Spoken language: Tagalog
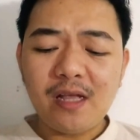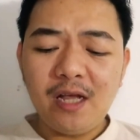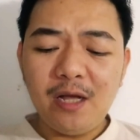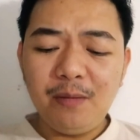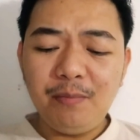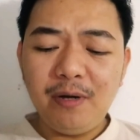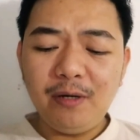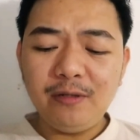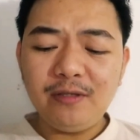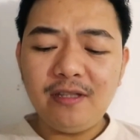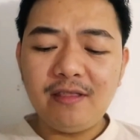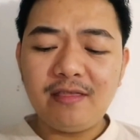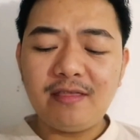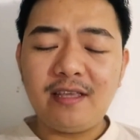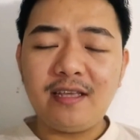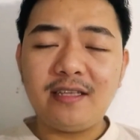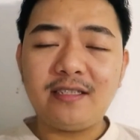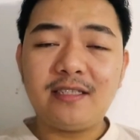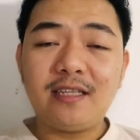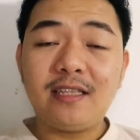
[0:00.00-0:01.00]
about the
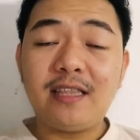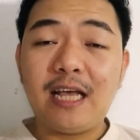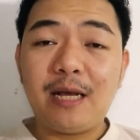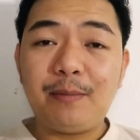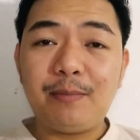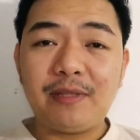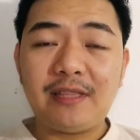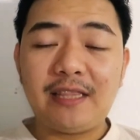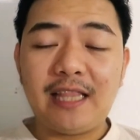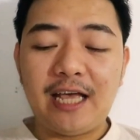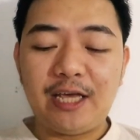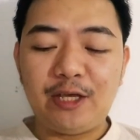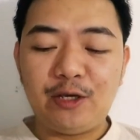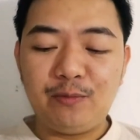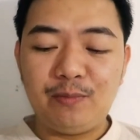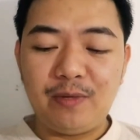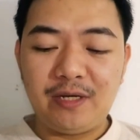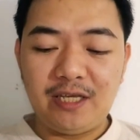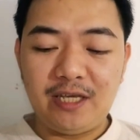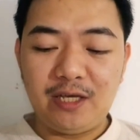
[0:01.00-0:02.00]
things na dapat tayo
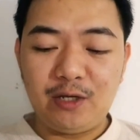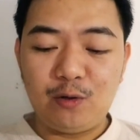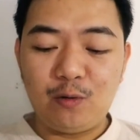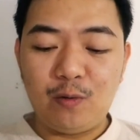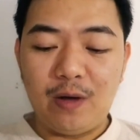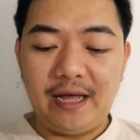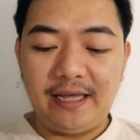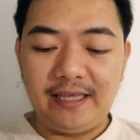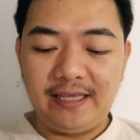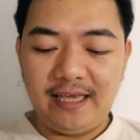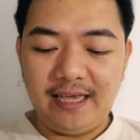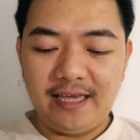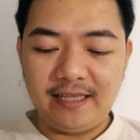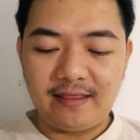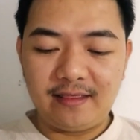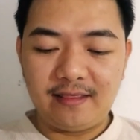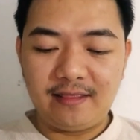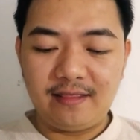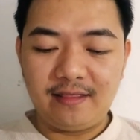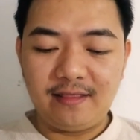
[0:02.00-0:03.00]
maging quiet,
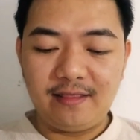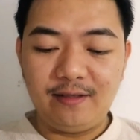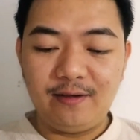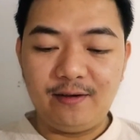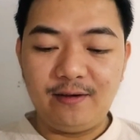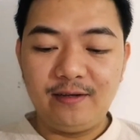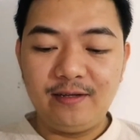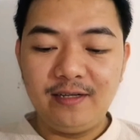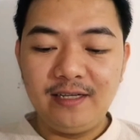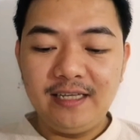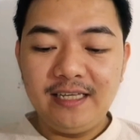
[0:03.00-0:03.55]
no?